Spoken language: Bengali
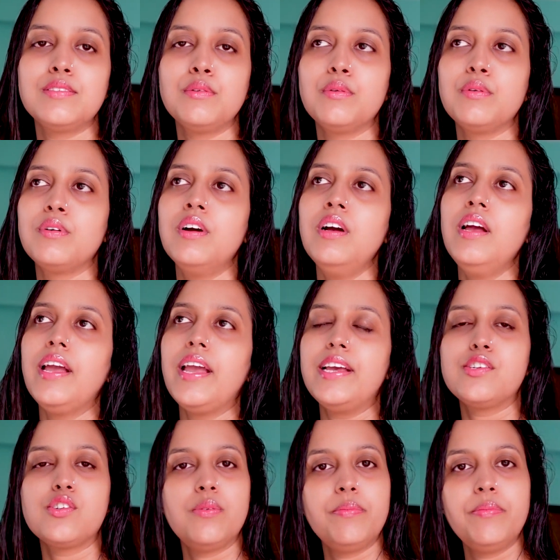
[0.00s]
তো
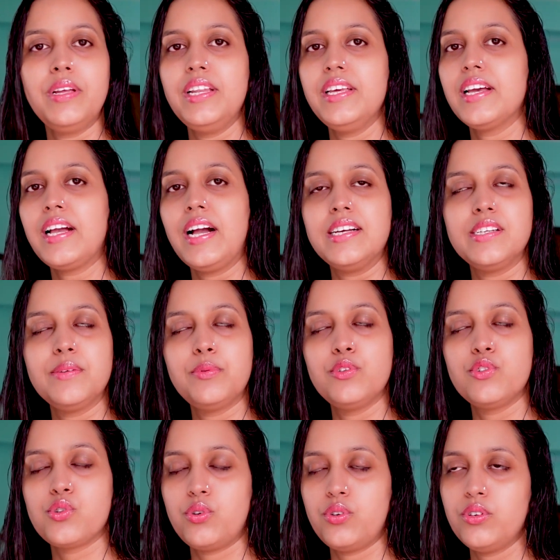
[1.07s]
এসব মিলিয়ে কাজে
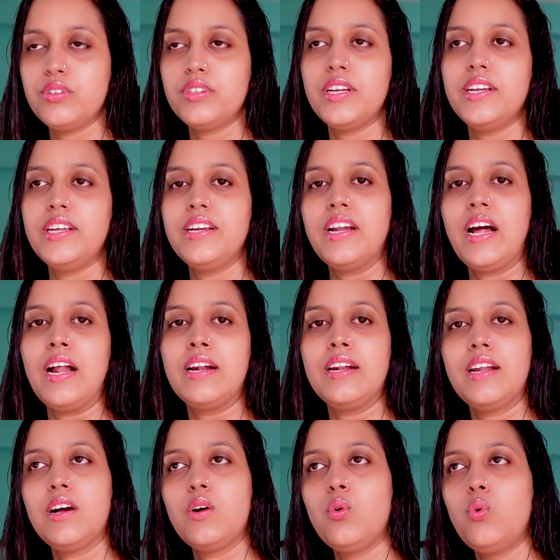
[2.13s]
প্রচণ্ড দেরি
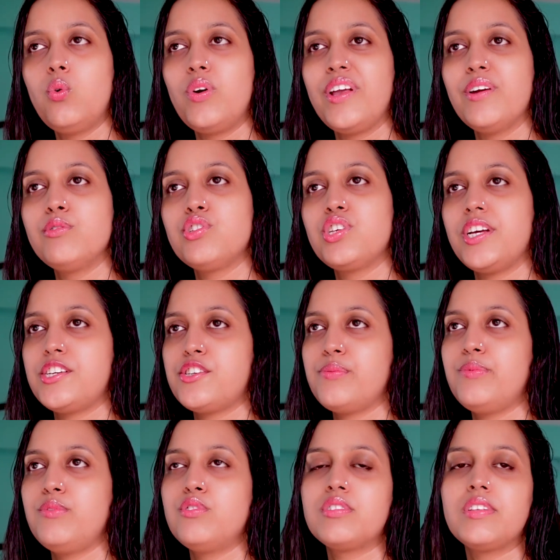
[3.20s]
রান্না করেও শেষ
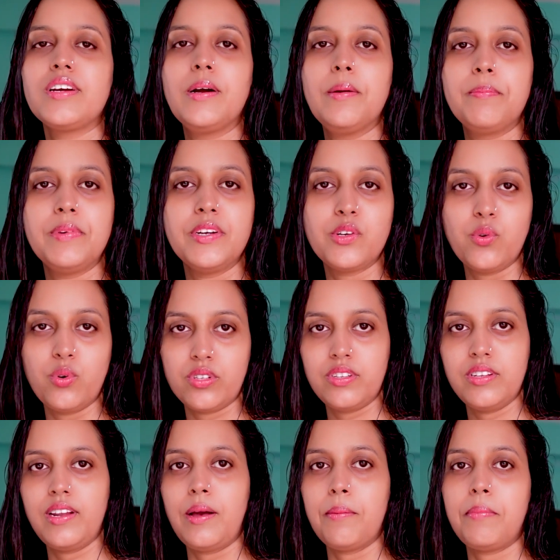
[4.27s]
মুহূর্তে কমপ্লিট
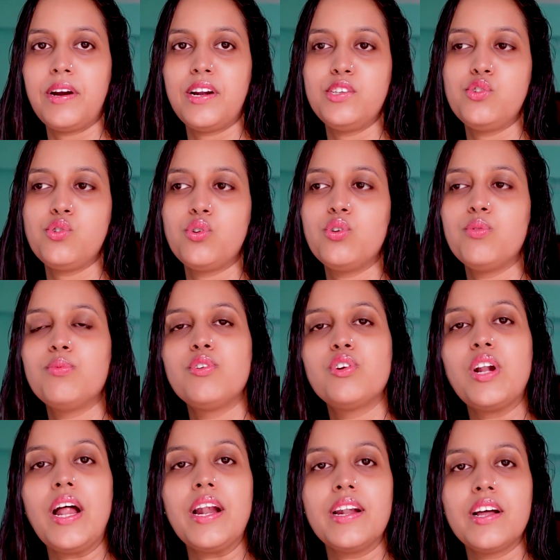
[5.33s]
করতে না পারার জন্য পুরো
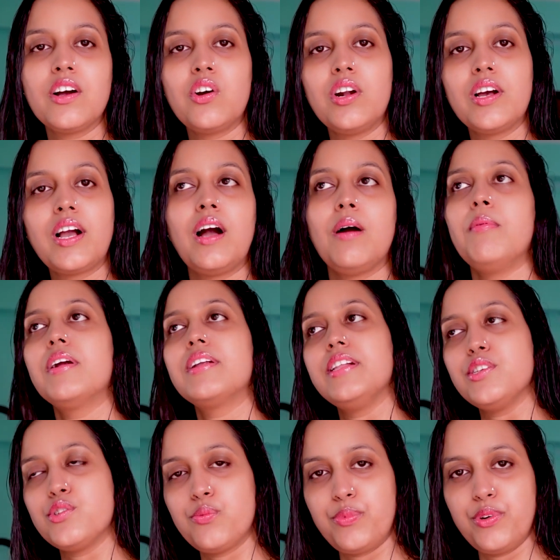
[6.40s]
রান্না করা খাবার
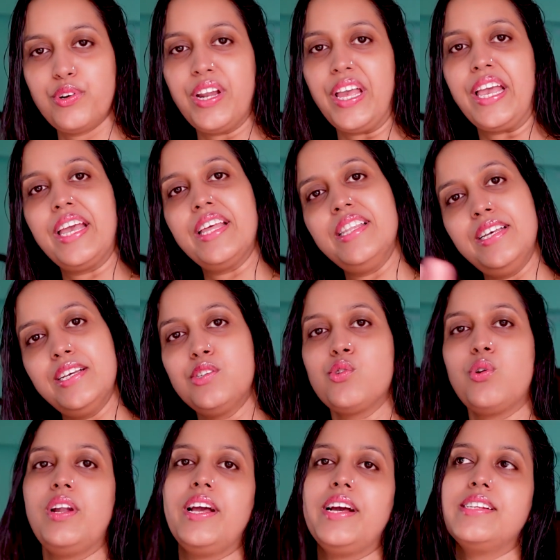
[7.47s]
দেশপ্রিয় রেখে দিয়ে
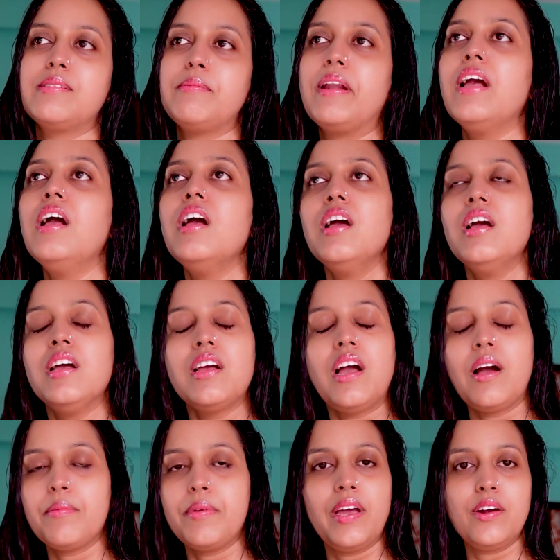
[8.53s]
চলে গেছে মানে
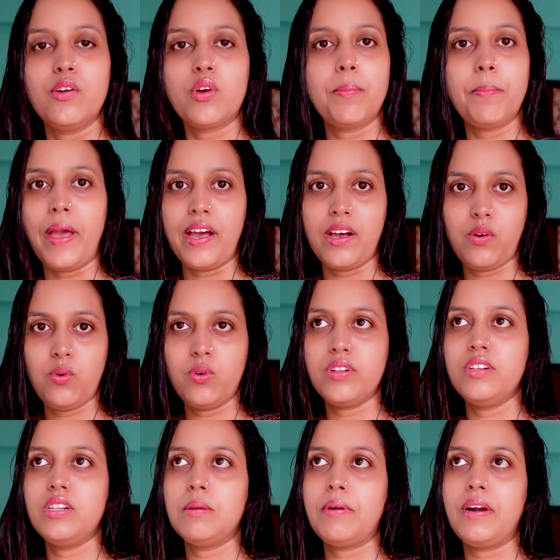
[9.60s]
আমি আর ওকে প্যাক করে
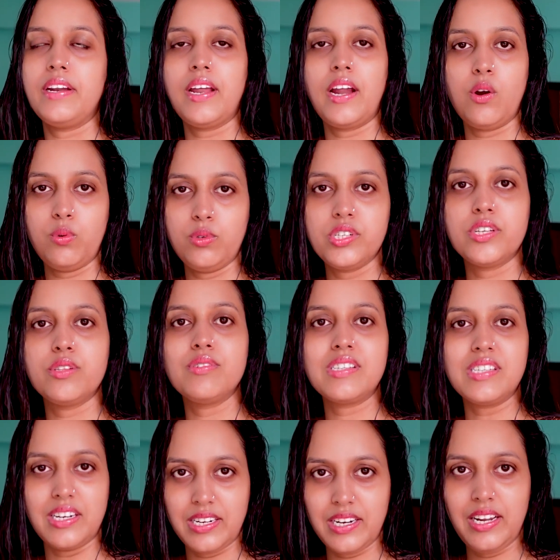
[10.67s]
দিতে পারিনি আর ও যেহেতু
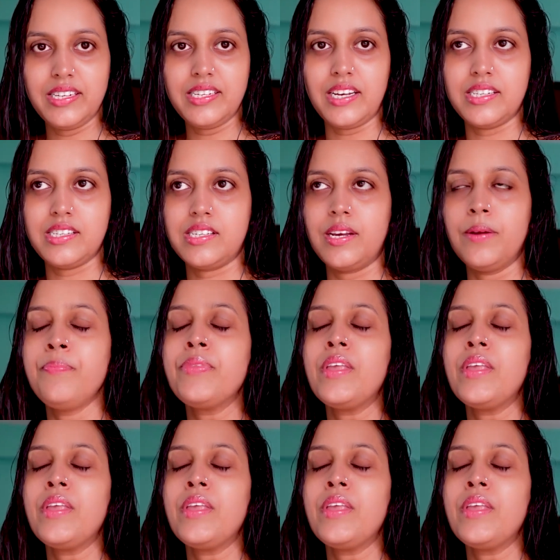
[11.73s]
স্যাটেলে যাচ্ছে